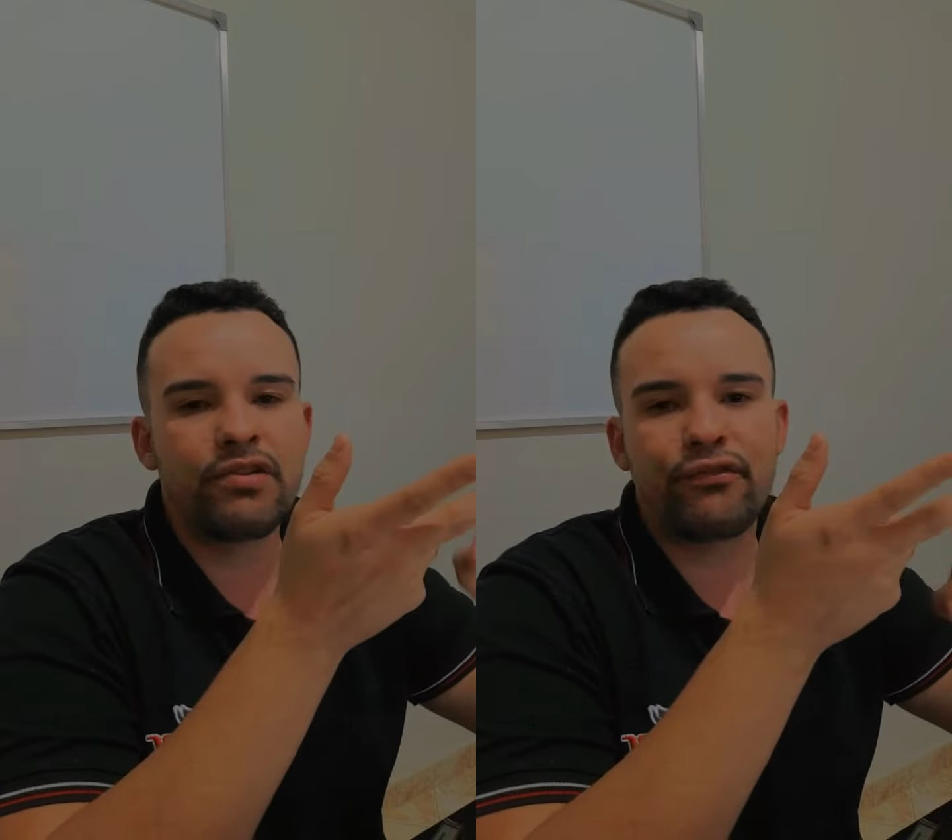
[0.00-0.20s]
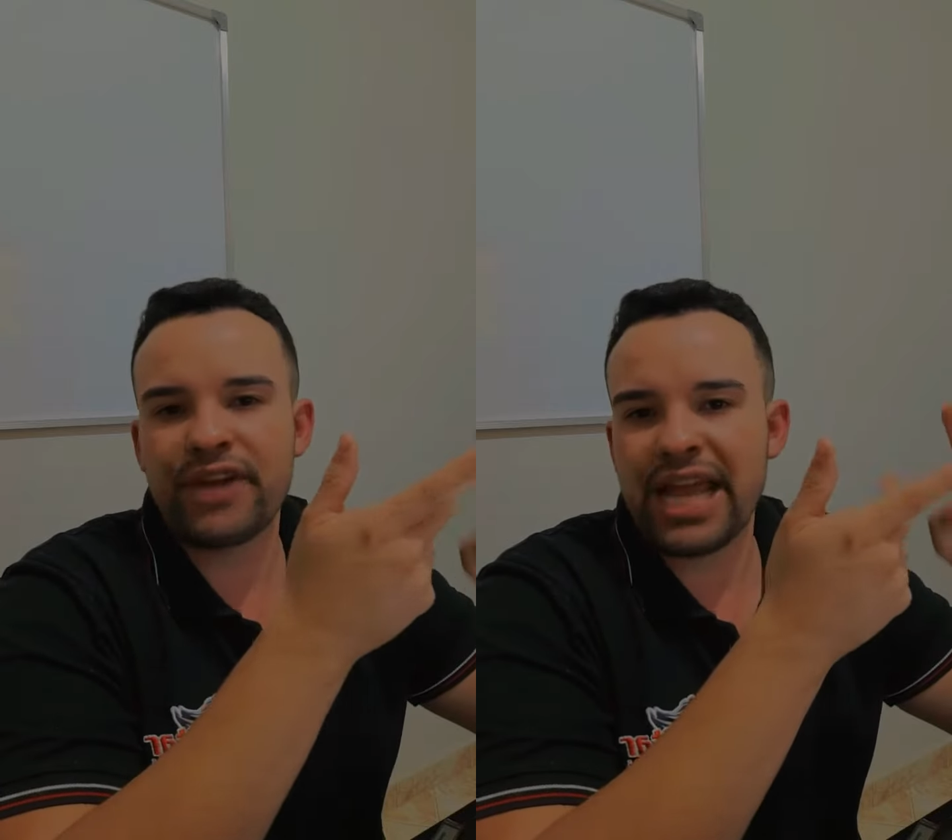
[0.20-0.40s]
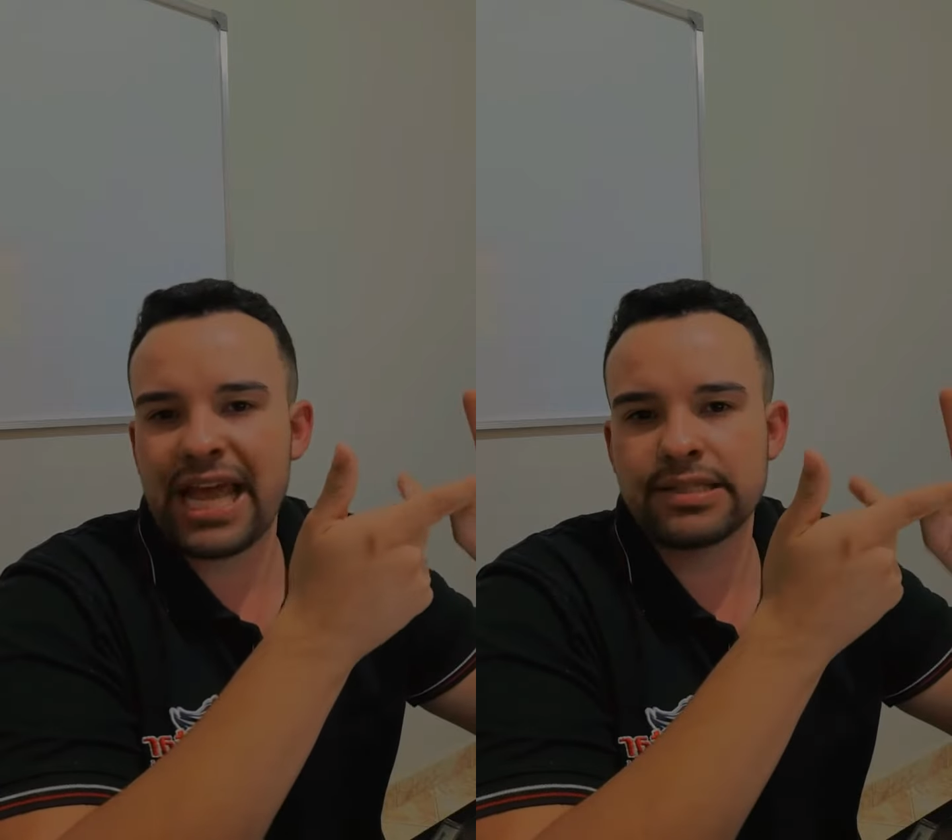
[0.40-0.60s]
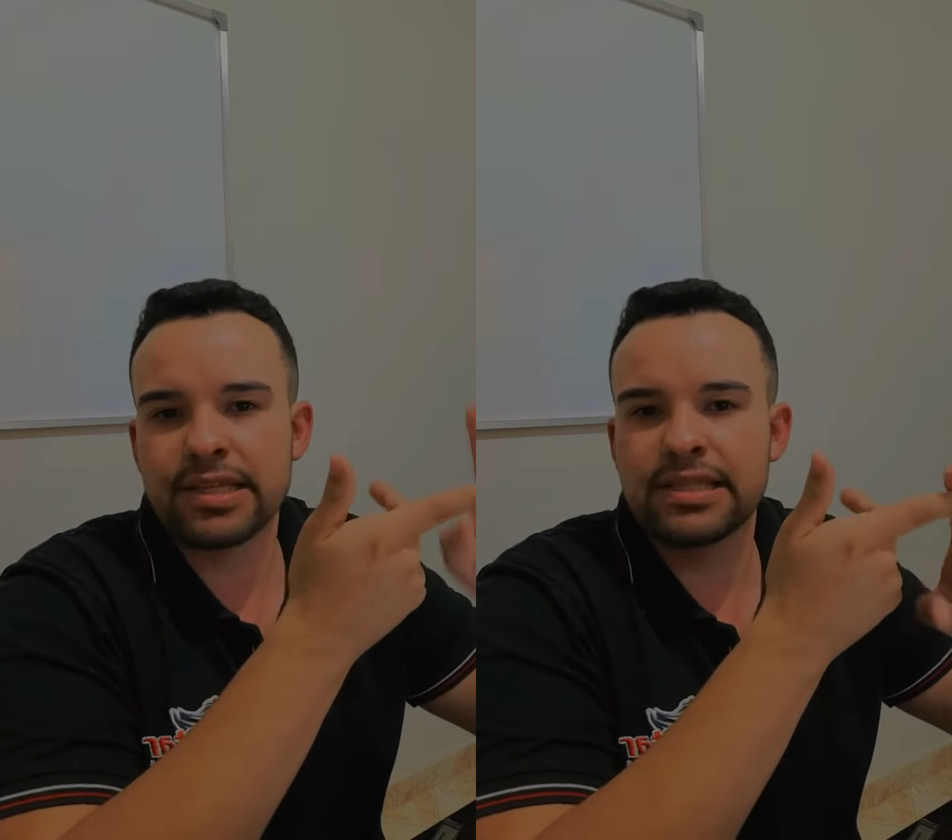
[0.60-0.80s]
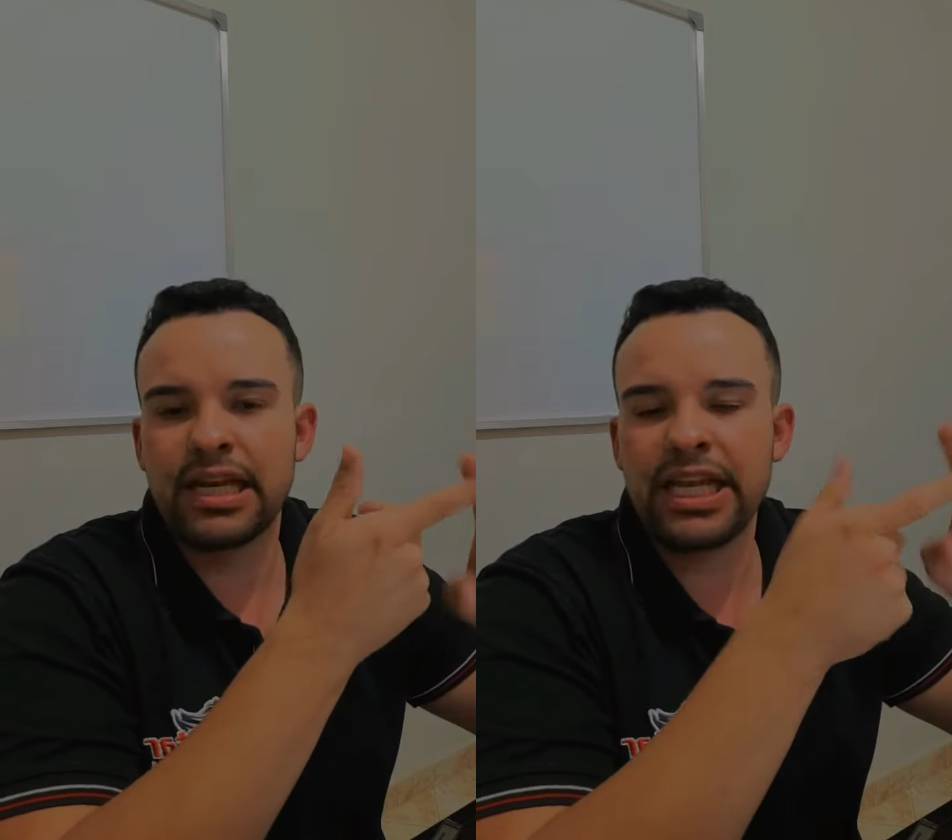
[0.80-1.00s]

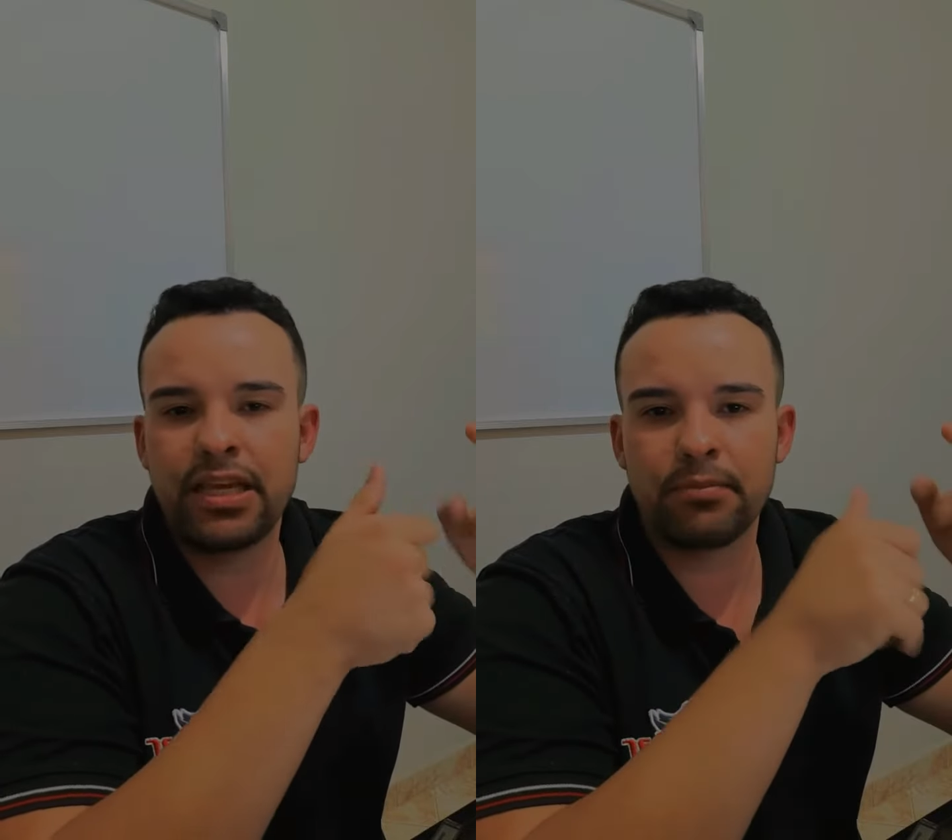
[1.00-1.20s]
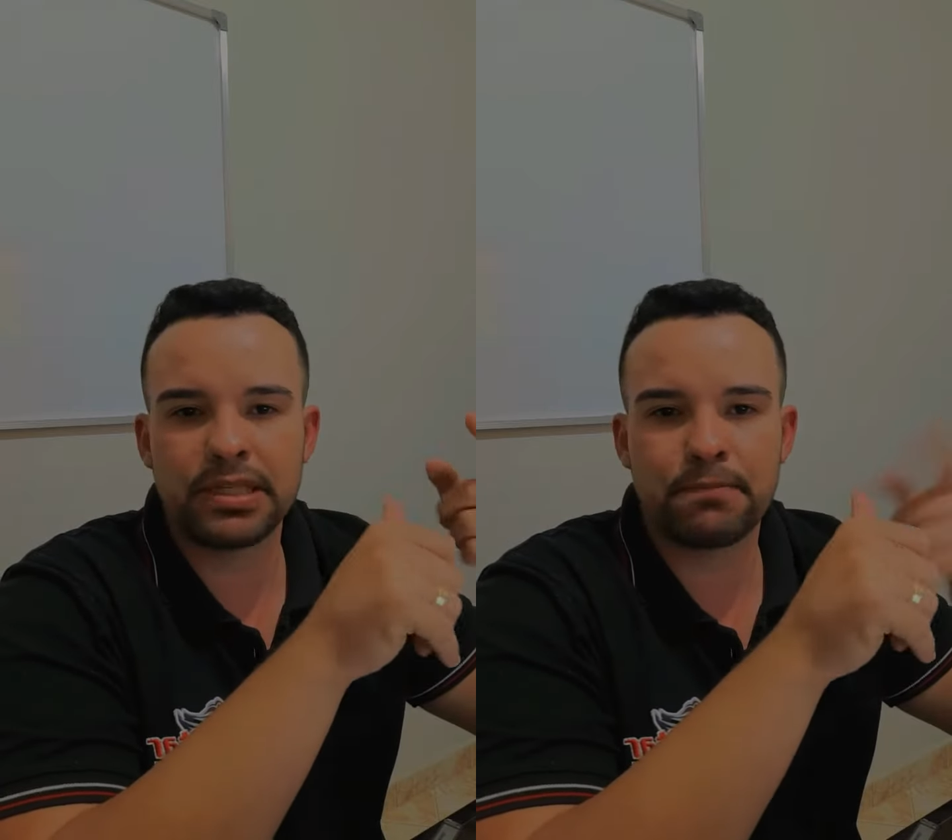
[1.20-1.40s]
fresas, limas,